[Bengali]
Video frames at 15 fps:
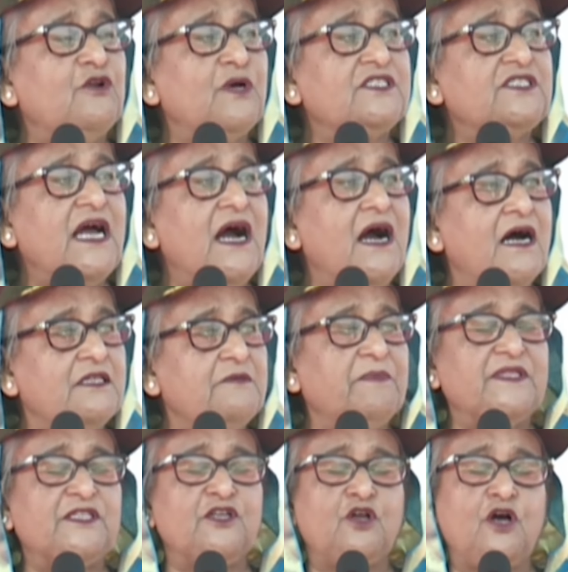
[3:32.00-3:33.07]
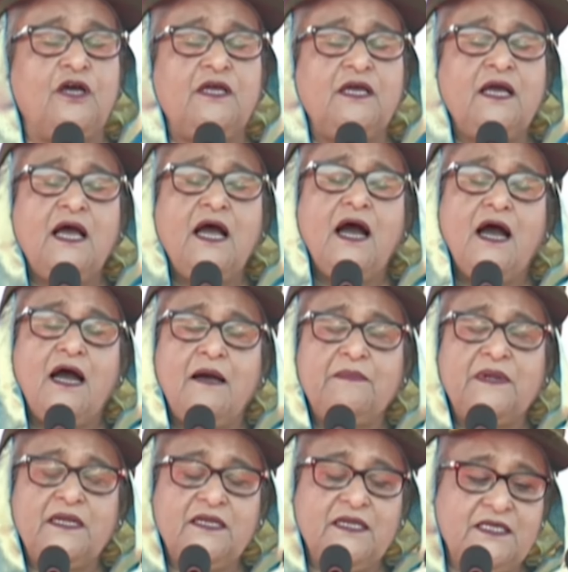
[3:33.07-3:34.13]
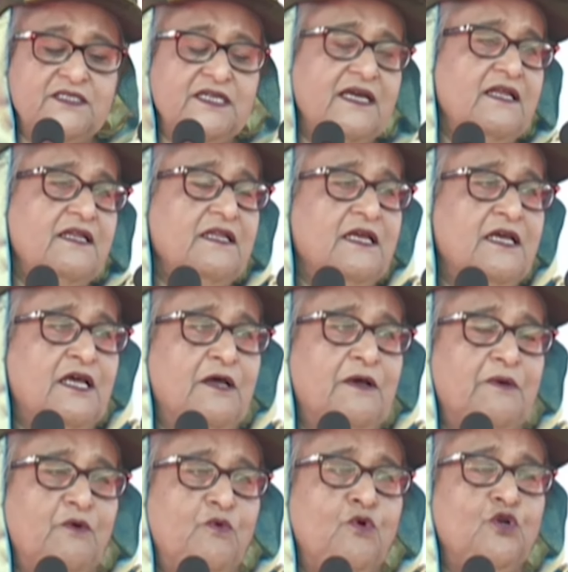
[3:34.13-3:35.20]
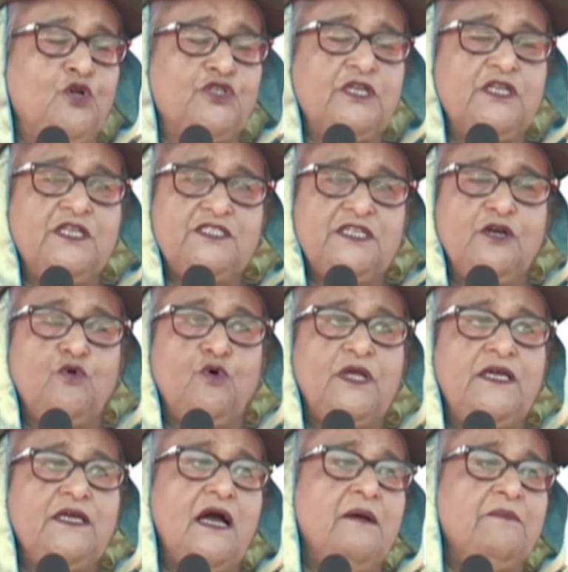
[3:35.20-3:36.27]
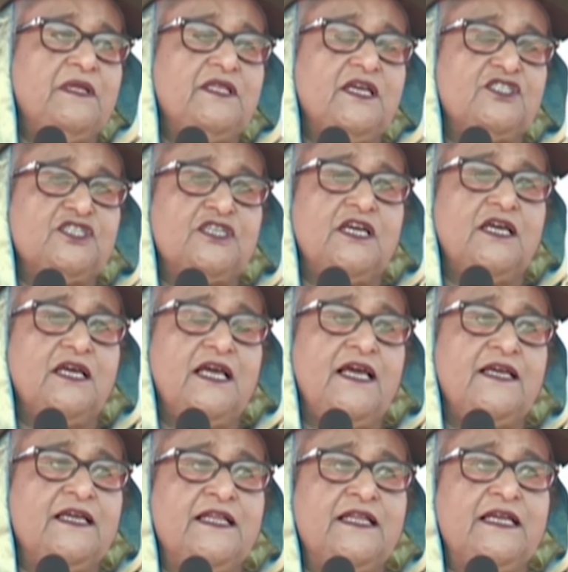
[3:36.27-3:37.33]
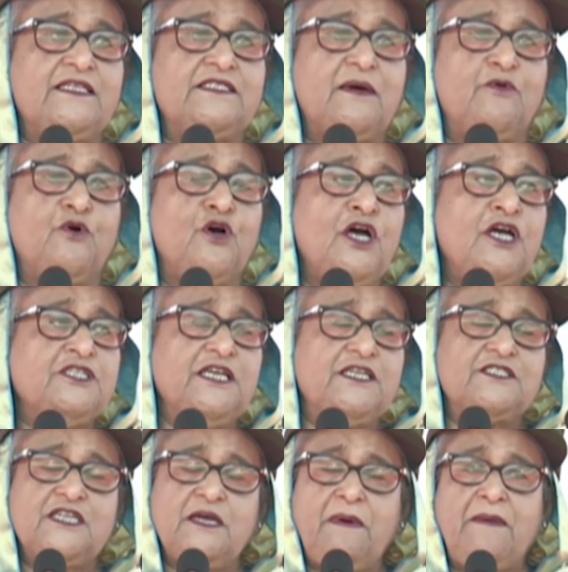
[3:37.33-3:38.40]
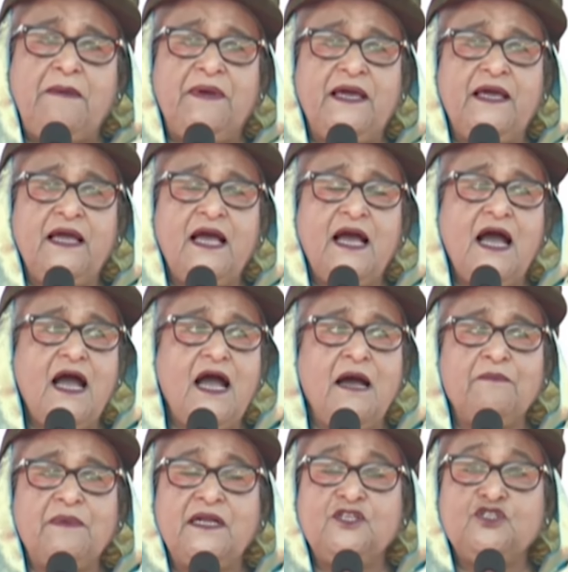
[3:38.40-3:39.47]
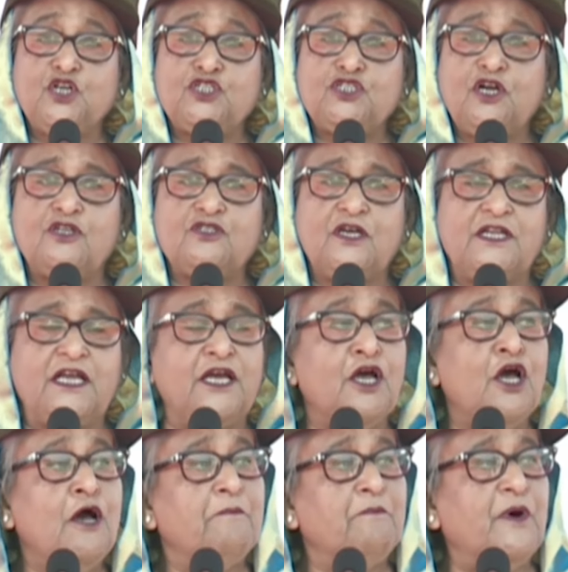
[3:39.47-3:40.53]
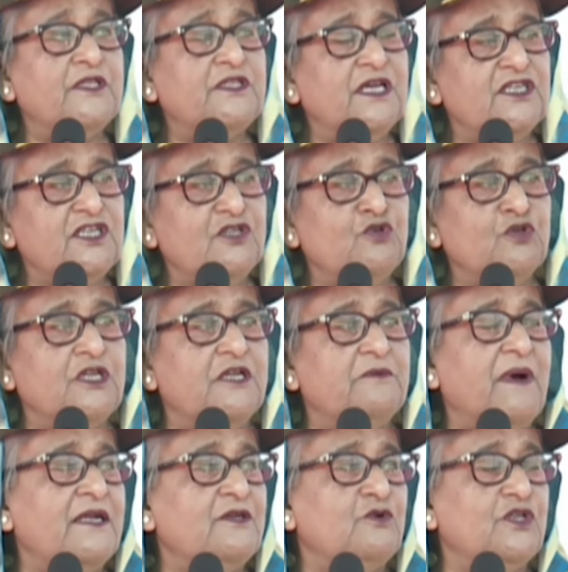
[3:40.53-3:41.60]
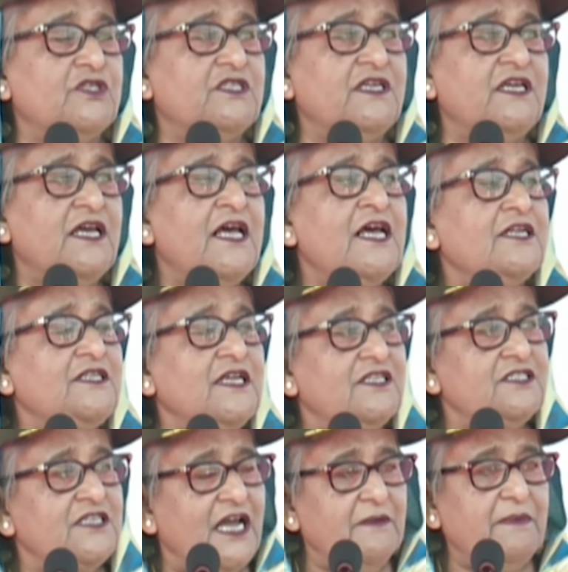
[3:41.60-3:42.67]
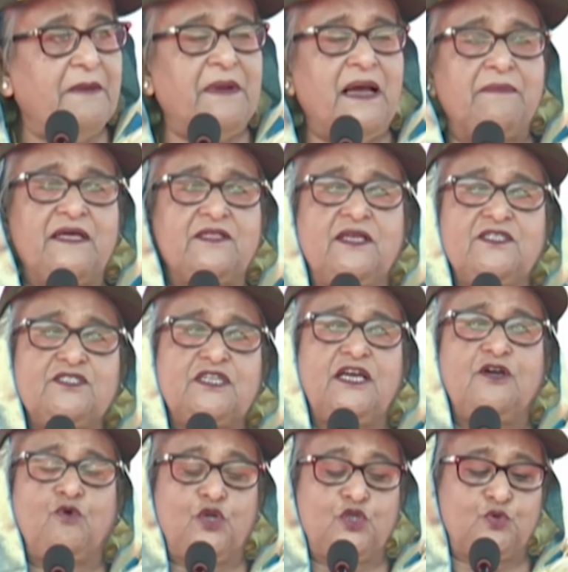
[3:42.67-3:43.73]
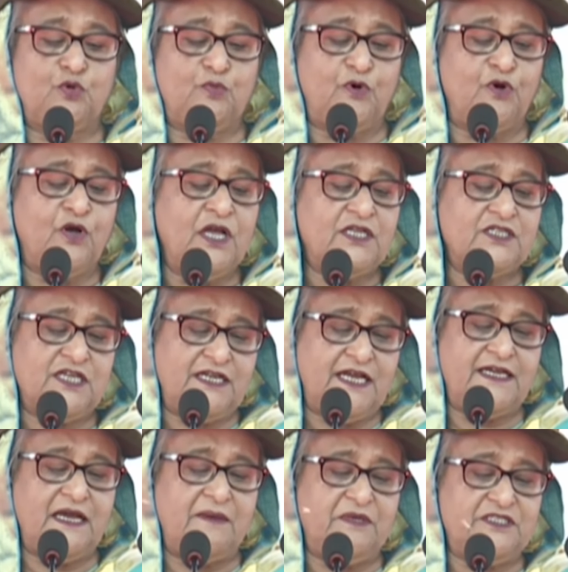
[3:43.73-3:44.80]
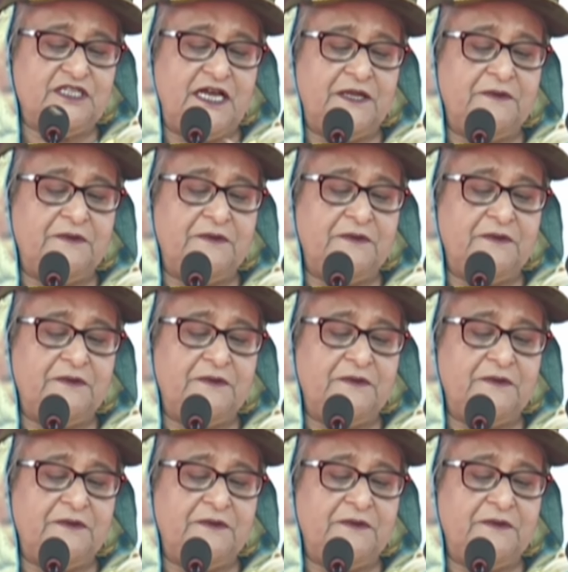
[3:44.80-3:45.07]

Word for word: কারো কাছে হাত পেতে নয় আমরা নিজের উন্নতি নিজে করেই আমরা দেশকে এগিয়ে নিয়ে যাব ঠিক যেভাবে আমরা নিজস্ব অর্থায়নে পদ্মা সেতু নির্মাণ করেছি ঠিক সেইভাবে আমরা দেশকে গড়ে তুলব সেটাই আমি